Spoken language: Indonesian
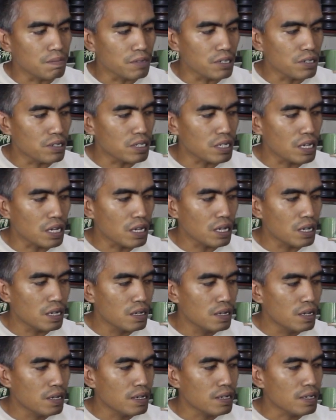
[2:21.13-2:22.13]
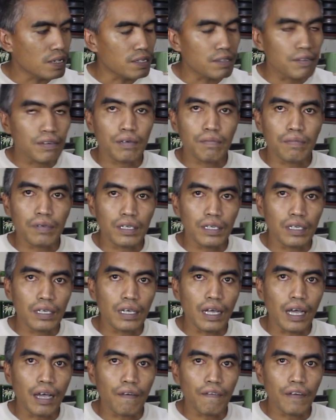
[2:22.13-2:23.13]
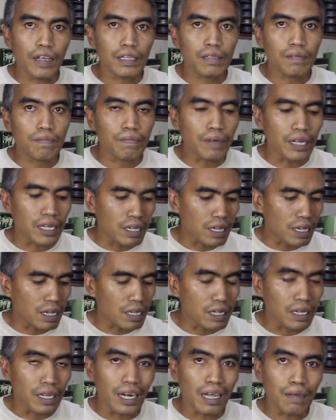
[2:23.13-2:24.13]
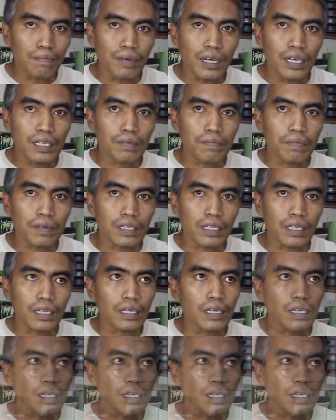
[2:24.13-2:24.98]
menurut saya itu lebih awet pakai gerabah seperti